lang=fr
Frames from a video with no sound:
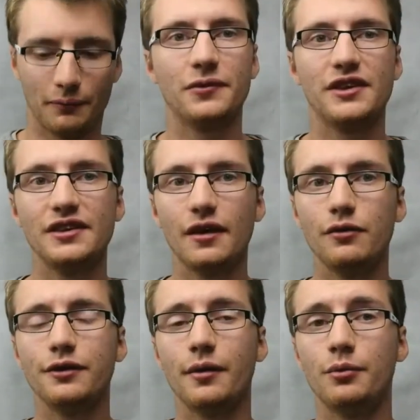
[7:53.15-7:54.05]
Si ça vous a
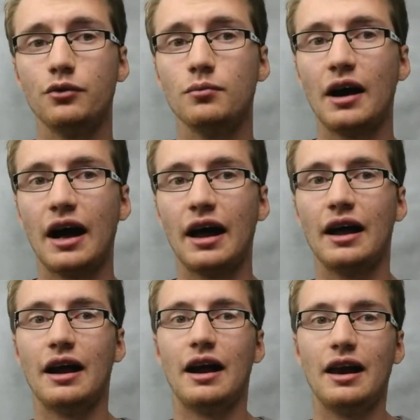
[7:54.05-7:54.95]
plu, bah,
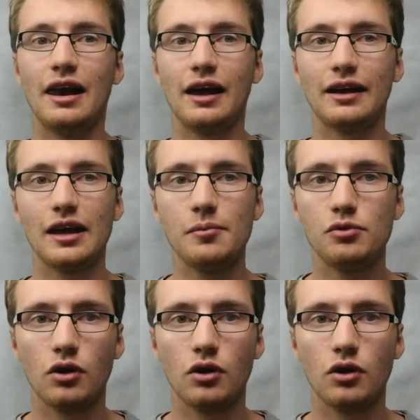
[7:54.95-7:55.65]
likez pour.